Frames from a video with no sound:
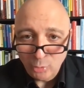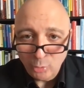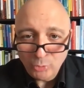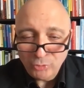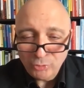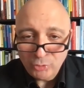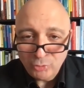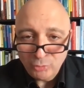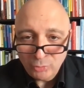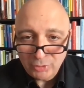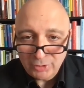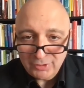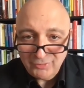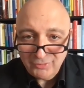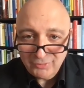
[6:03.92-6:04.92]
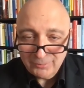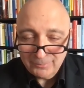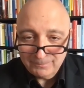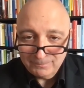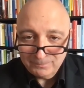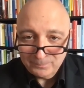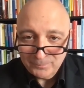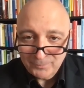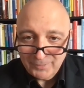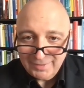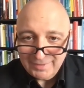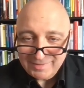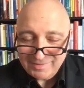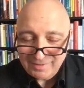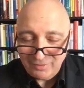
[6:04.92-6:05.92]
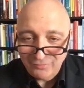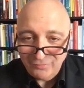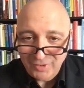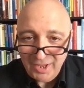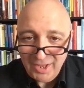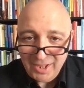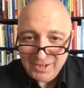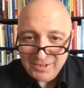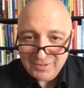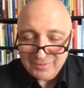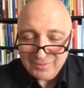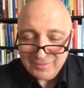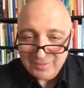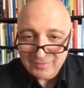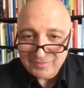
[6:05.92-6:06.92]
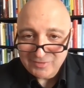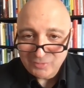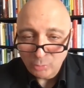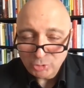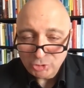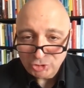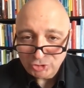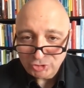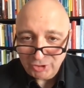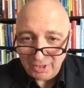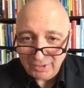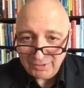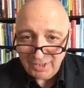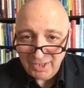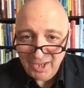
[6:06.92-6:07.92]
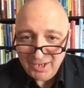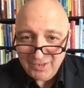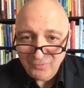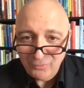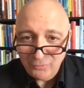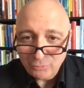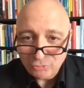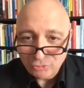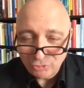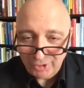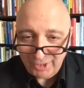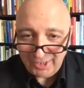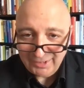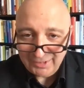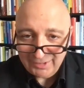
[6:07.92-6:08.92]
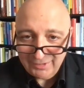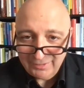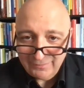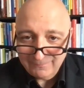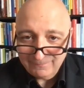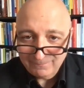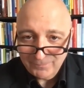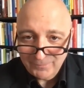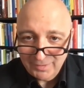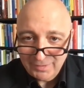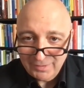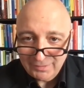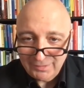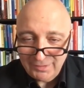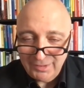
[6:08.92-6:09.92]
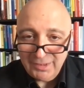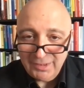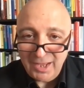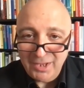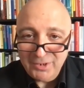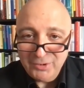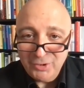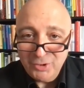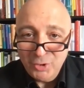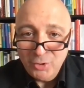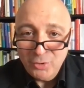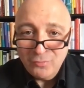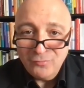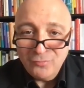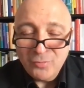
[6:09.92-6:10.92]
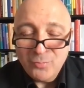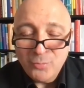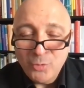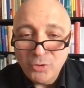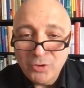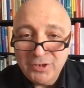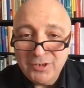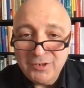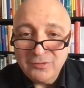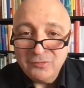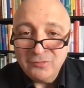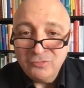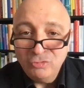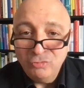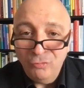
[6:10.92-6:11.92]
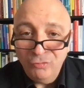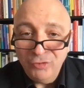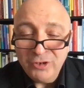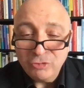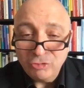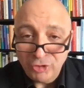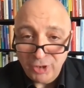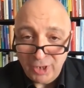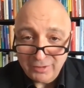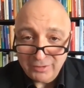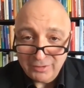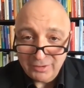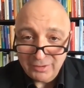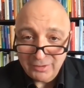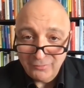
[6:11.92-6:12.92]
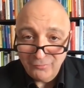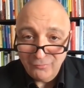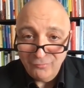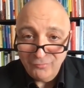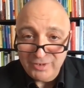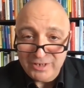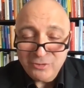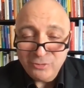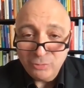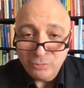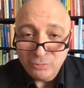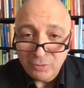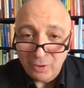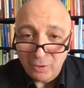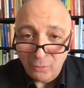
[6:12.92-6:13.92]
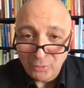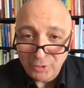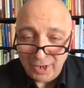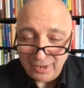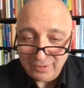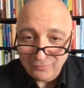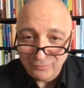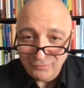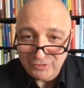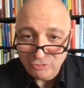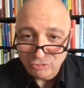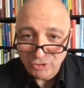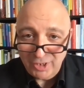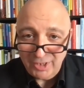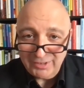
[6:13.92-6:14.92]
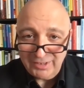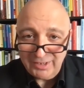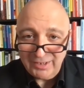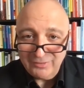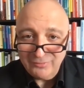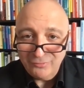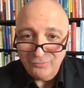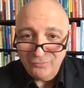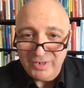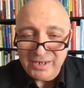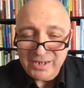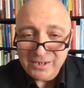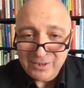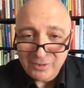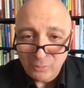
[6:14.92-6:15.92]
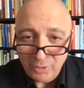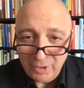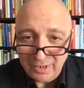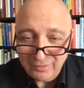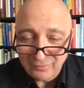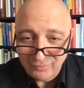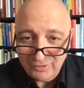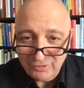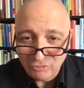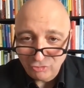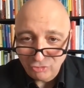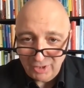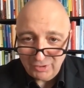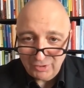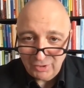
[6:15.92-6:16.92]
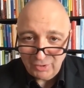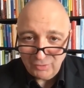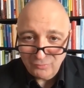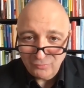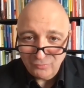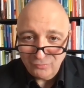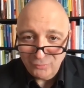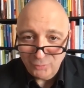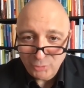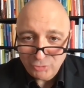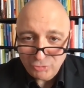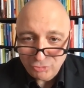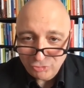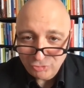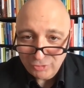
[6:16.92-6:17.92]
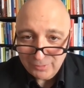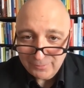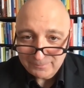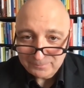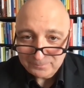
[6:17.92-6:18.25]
groß genug ist, sein Verhalten so stark einzuschränken gegen eine womöglich viel stärkere Willkür oder einen viel stärkeren Willen oder einen viel stärkeren Wunsch,